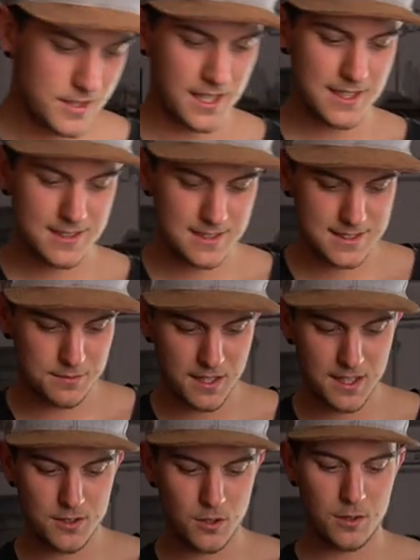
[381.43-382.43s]
Wir hatten
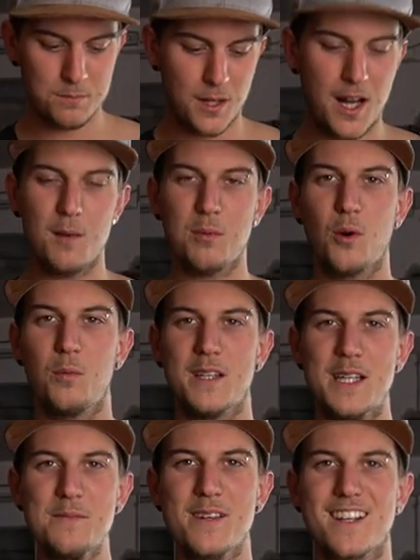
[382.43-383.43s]
zwar noch ein paar
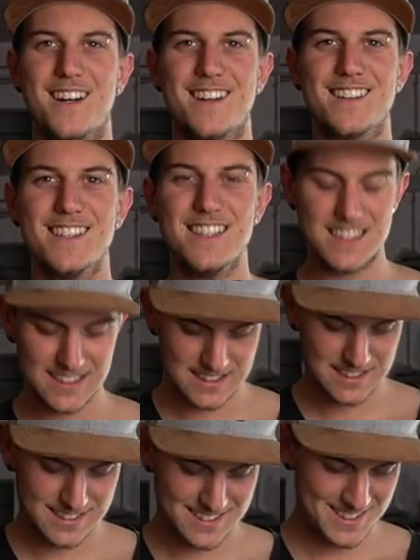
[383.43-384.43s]
Probleme gerade,
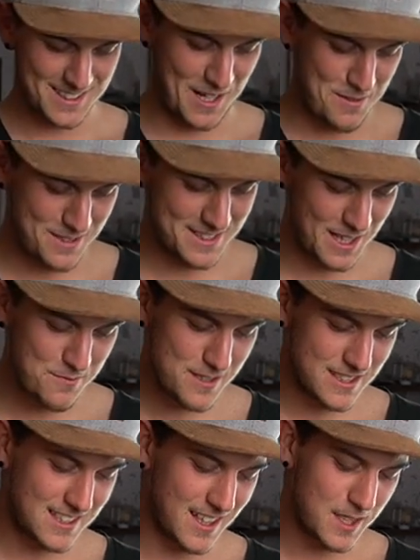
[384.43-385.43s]
aber die haben wir
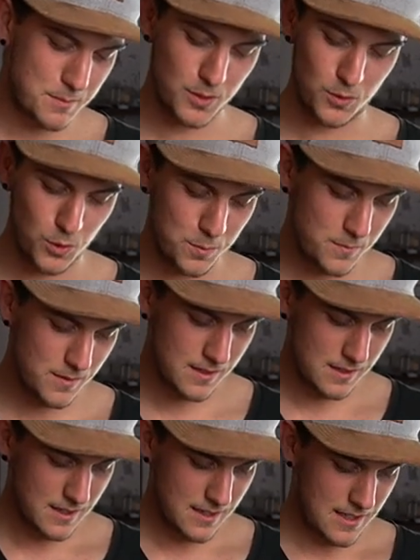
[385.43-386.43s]
jetzt gerade behoben.
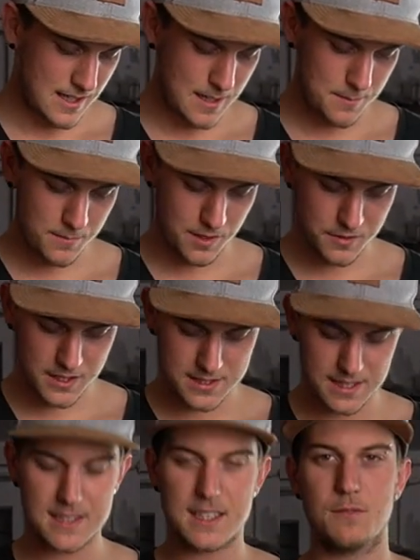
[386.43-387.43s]
Ähm, wie
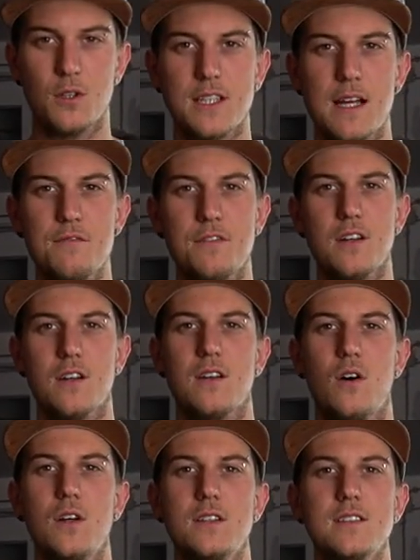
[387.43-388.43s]
gesagt, ich wollte einfach
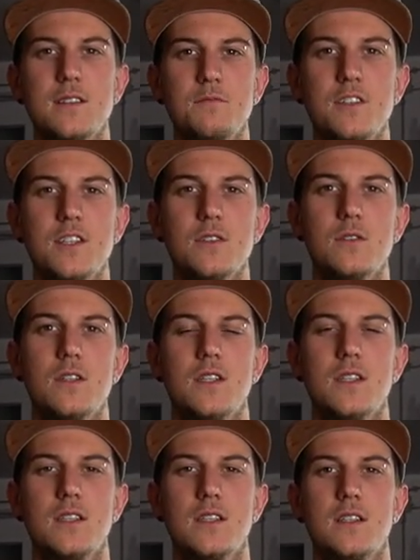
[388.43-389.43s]
heute in dem Video
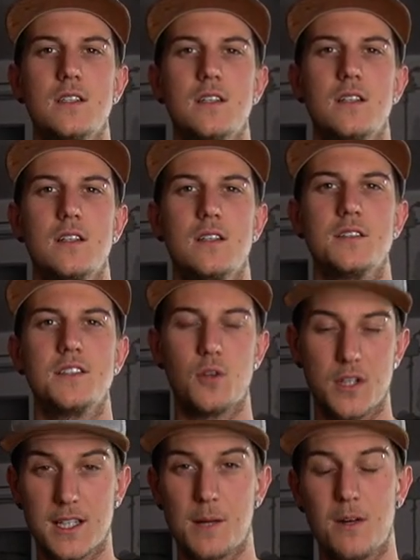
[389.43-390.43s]
die
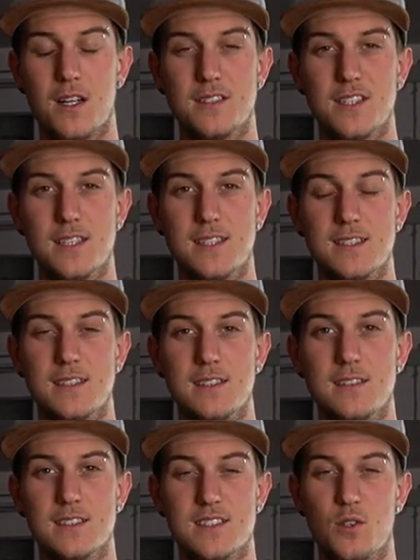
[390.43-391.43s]
neue Kamera
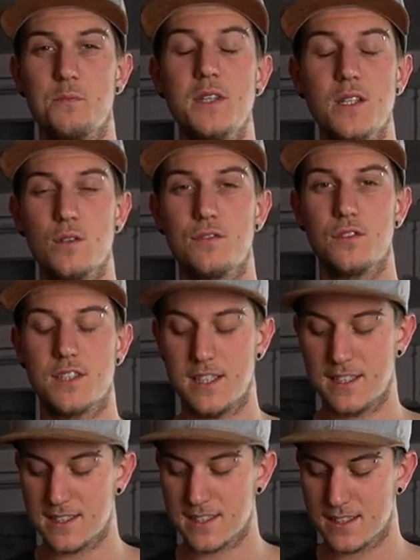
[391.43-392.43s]
testen, das neue Mikrofon
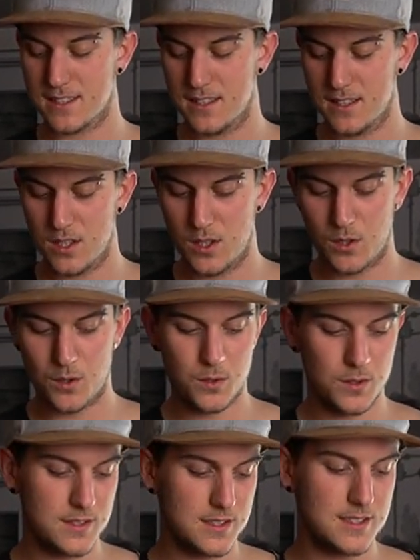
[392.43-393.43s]
testen
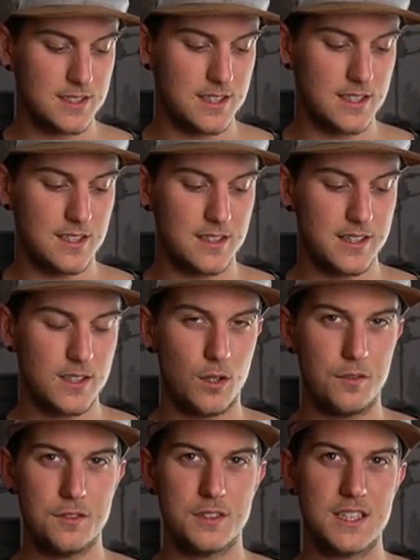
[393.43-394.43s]
und äh, ich
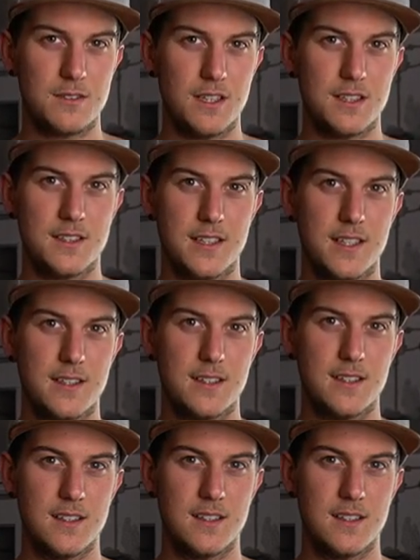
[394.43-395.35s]
hoffe, die Qualität